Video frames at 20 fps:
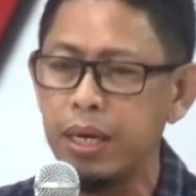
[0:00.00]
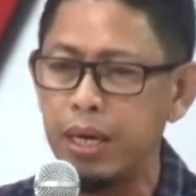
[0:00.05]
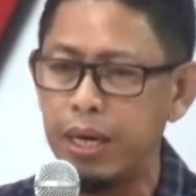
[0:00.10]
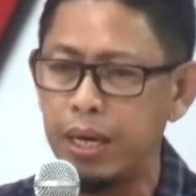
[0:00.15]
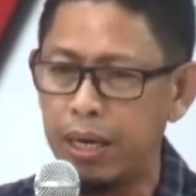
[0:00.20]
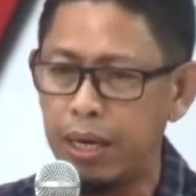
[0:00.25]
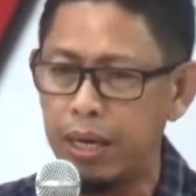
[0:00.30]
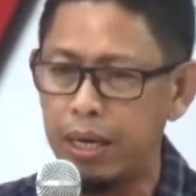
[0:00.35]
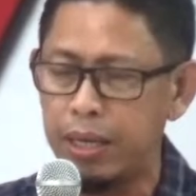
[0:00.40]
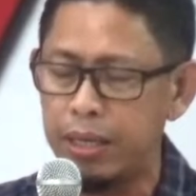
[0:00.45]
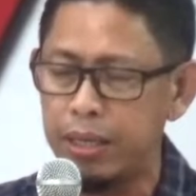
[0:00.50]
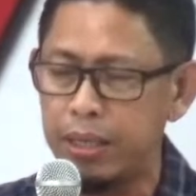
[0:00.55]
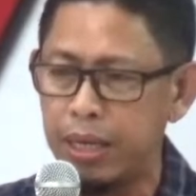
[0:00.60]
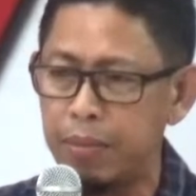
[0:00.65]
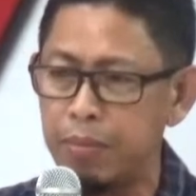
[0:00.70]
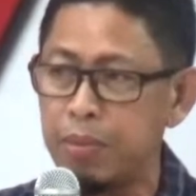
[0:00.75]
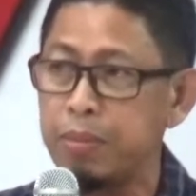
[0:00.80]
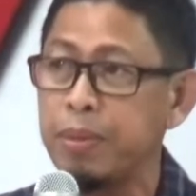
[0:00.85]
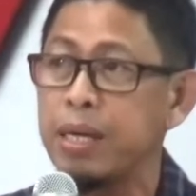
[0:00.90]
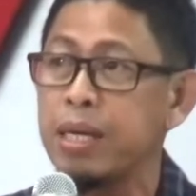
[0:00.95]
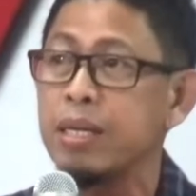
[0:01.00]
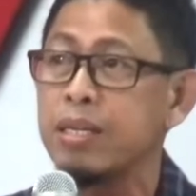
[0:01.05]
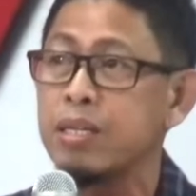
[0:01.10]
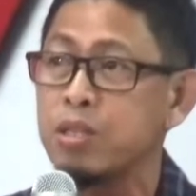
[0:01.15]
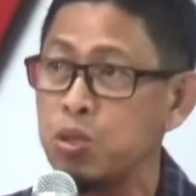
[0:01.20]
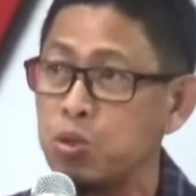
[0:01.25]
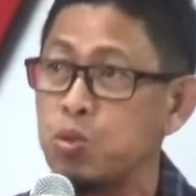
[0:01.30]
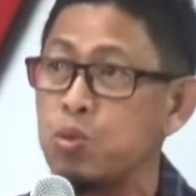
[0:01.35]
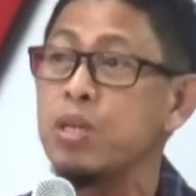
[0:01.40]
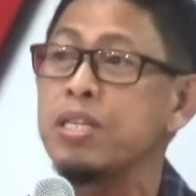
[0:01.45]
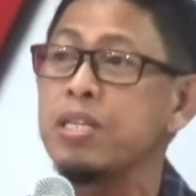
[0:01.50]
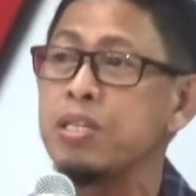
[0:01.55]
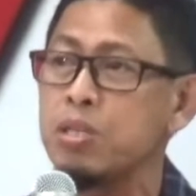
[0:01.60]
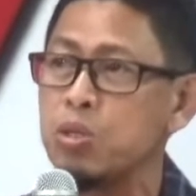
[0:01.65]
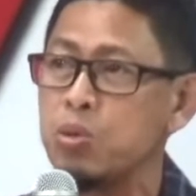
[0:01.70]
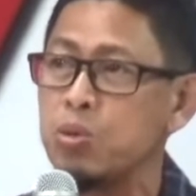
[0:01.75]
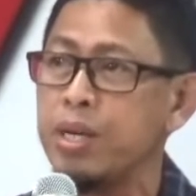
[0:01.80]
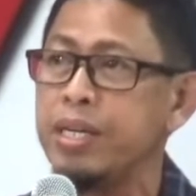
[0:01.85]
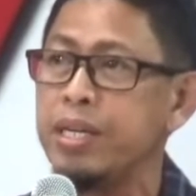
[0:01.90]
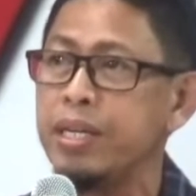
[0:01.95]
uh, ya memang sesudah
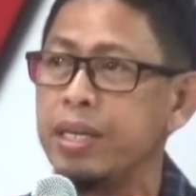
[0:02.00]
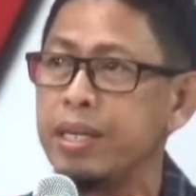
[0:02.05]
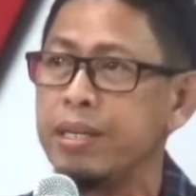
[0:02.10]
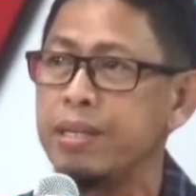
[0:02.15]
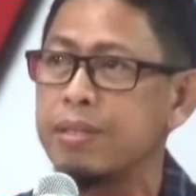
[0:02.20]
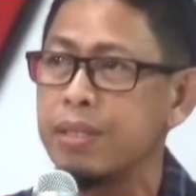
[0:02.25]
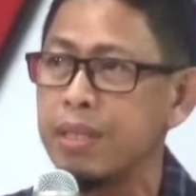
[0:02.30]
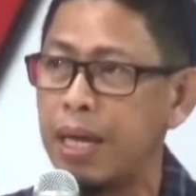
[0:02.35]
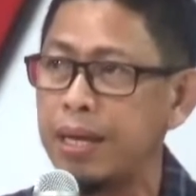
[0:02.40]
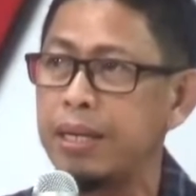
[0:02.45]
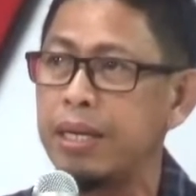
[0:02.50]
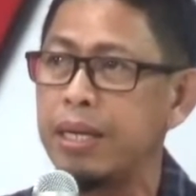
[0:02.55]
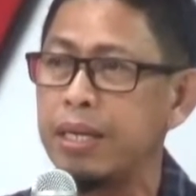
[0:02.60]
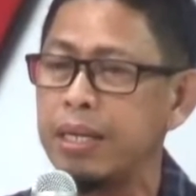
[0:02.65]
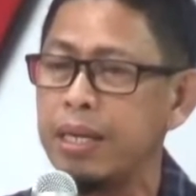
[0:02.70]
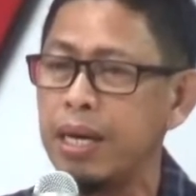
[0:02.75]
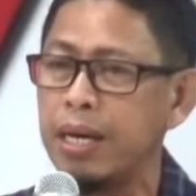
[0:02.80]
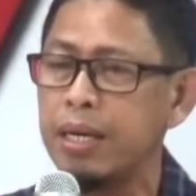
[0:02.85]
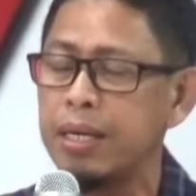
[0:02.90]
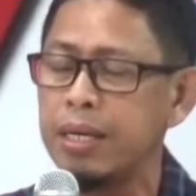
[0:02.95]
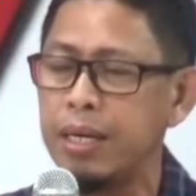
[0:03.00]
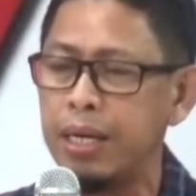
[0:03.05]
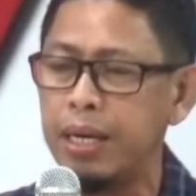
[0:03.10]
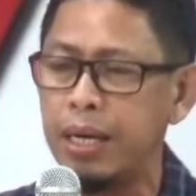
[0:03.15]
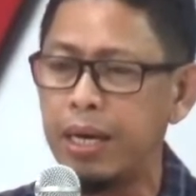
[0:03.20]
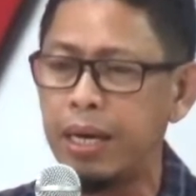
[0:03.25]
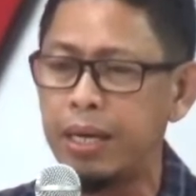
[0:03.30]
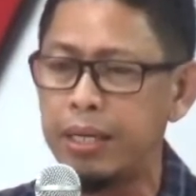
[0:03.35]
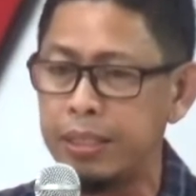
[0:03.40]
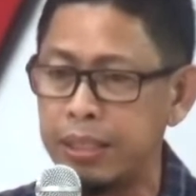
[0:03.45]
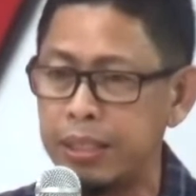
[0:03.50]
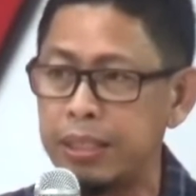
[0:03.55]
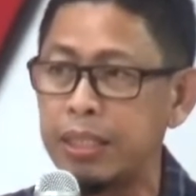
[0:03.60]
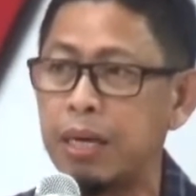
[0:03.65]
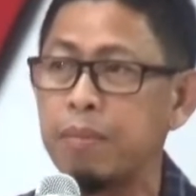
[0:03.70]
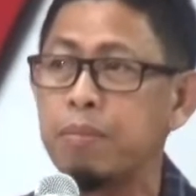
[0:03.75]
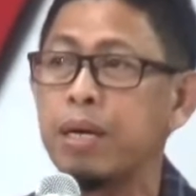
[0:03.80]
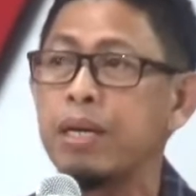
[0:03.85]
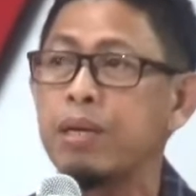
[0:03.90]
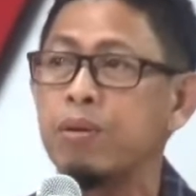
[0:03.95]
sesuai dengan standar yang uh,
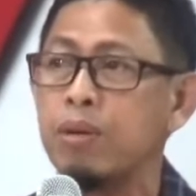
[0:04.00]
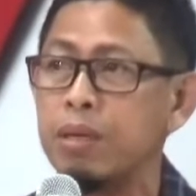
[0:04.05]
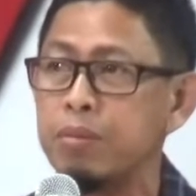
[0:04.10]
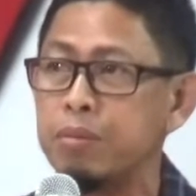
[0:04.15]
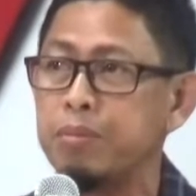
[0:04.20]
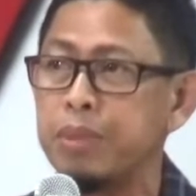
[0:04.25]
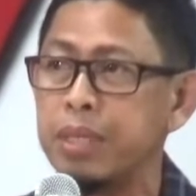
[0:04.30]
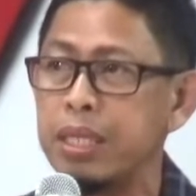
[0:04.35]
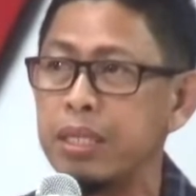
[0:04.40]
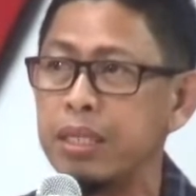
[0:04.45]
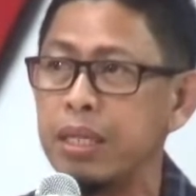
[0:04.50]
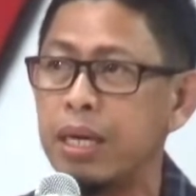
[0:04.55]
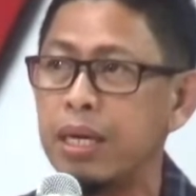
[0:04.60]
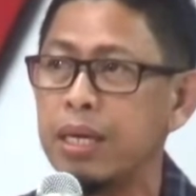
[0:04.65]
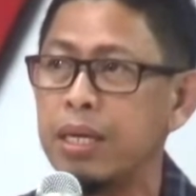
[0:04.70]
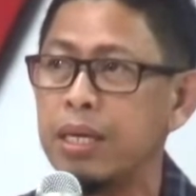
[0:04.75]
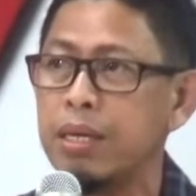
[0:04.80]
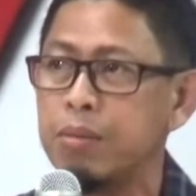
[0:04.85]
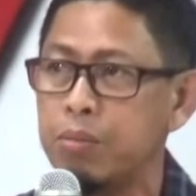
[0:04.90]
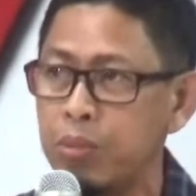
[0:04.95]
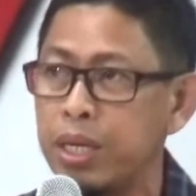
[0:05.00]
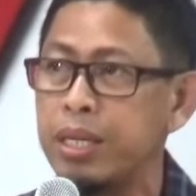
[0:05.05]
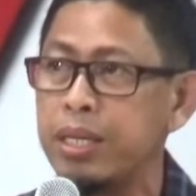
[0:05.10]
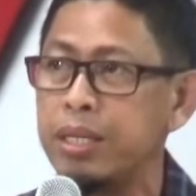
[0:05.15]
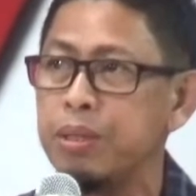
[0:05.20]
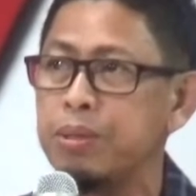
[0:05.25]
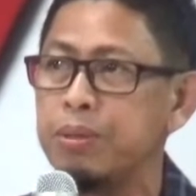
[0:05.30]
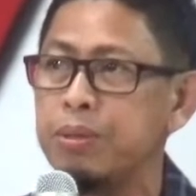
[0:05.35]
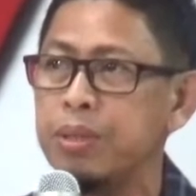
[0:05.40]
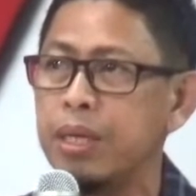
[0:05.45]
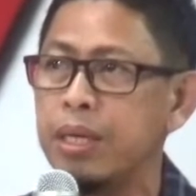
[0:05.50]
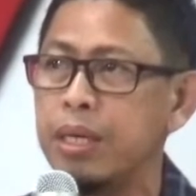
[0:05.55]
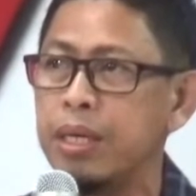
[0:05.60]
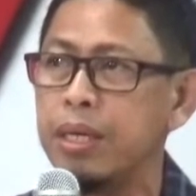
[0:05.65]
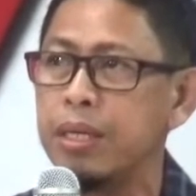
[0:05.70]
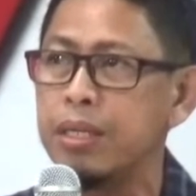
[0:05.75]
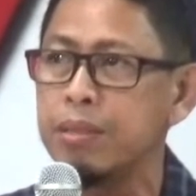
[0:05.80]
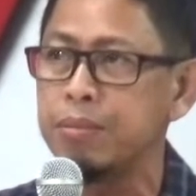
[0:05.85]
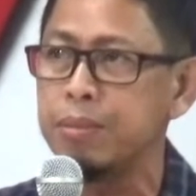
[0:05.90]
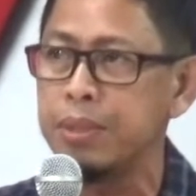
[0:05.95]
ditetapkan oleh pemerintah. Mungkin itu
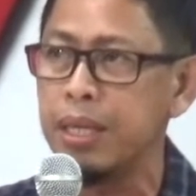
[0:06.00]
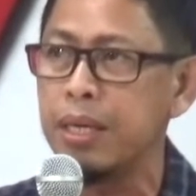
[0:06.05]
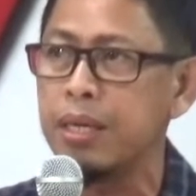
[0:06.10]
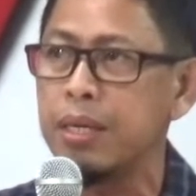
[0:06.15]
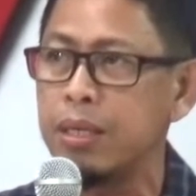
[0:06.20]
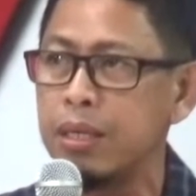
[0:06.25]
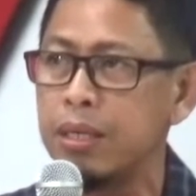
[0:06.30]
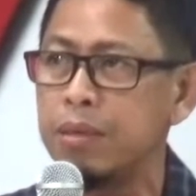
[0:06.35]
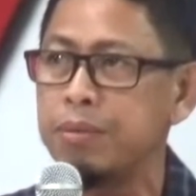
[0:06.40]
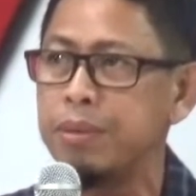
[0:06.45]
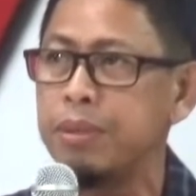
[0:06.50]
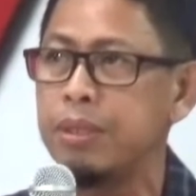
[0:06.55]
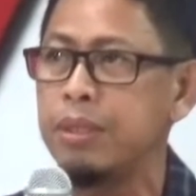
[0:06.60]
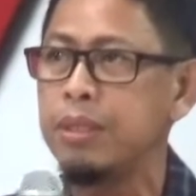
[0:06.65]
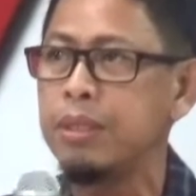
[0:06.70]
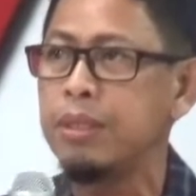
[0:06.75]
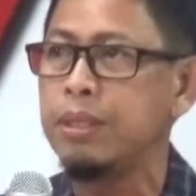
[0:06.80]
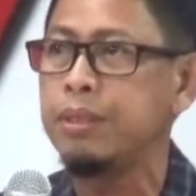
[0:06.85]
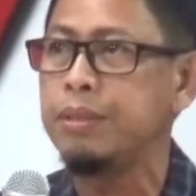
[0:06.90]
uh, sementara dari kami. Ya.